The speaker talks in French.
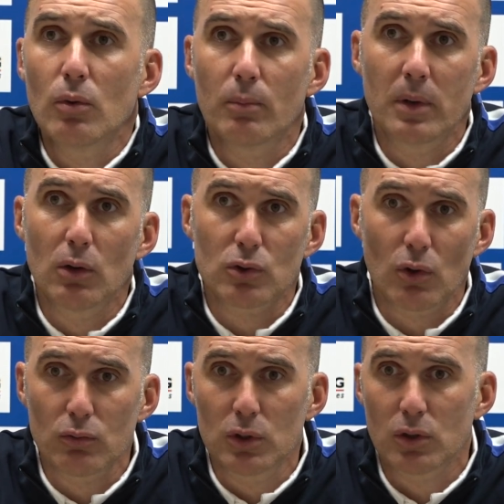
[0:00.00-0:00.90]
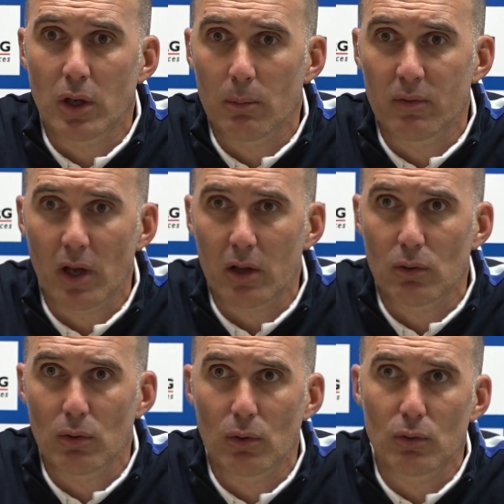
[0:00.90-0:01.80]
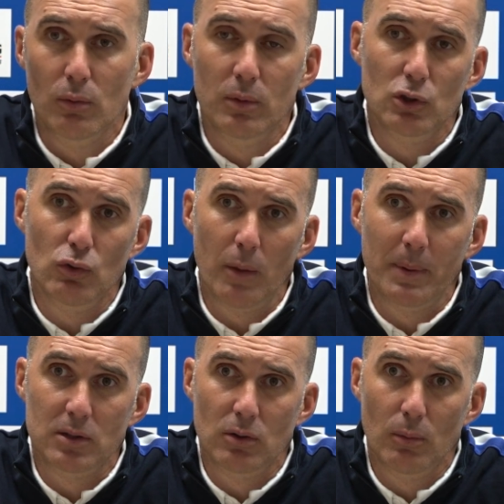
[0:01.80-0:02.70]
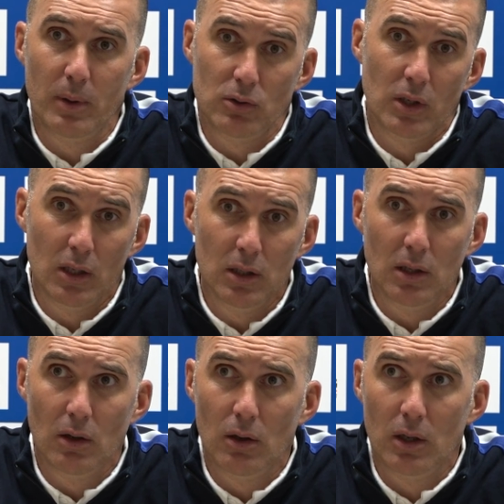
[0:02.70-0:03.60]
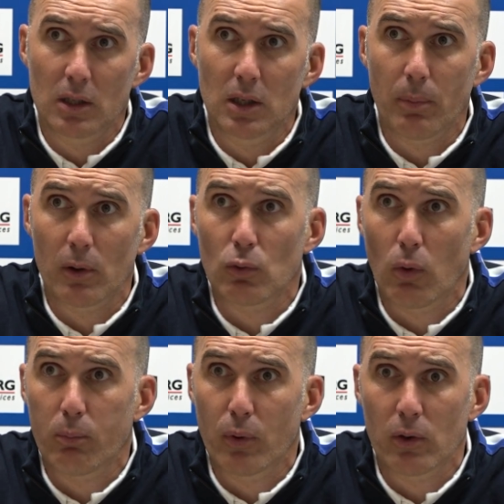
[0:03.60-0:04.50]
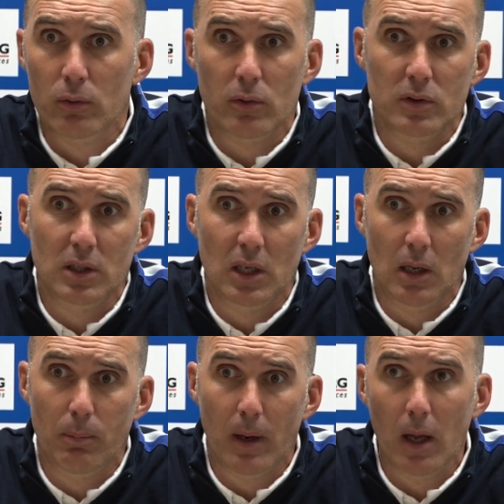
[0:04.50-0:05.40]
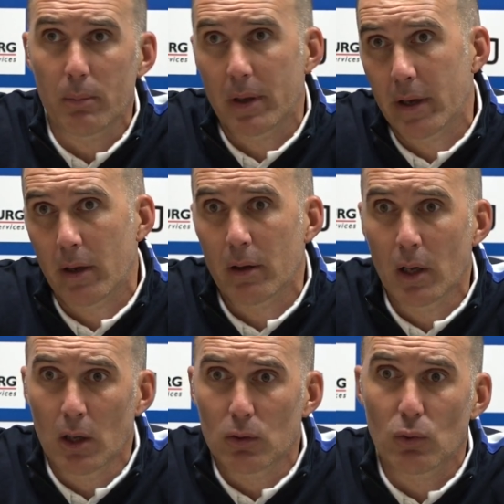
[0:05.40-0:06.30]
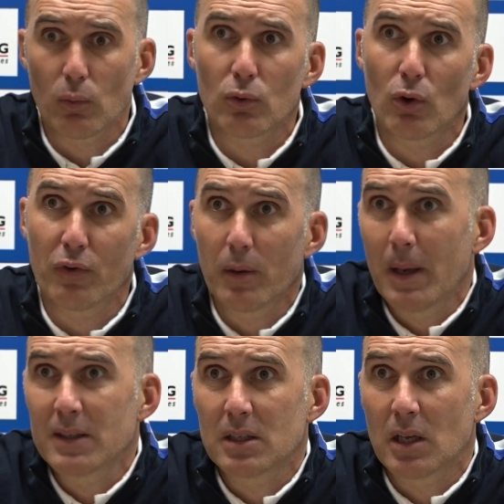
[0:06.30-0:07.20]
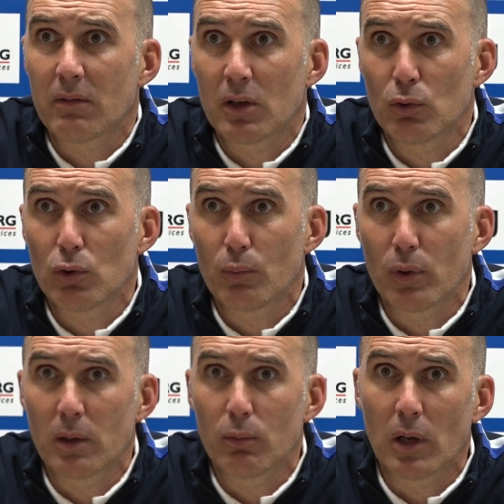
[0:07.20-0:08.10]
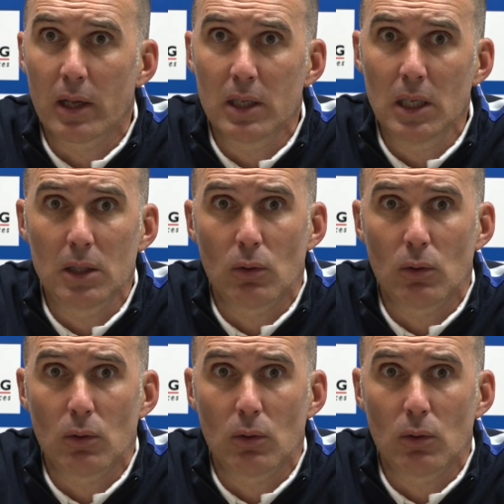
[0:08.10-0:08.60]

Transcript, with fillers: Mais aujourd'hui, je suis quand même fier de, de, mes joueurs parce que, parce que gagner, euh, gagner, prendre trois points contre cette équipe-là, ben, tout le monde ne le fait pas. Ils étaient invaincus depuis le début de l'année.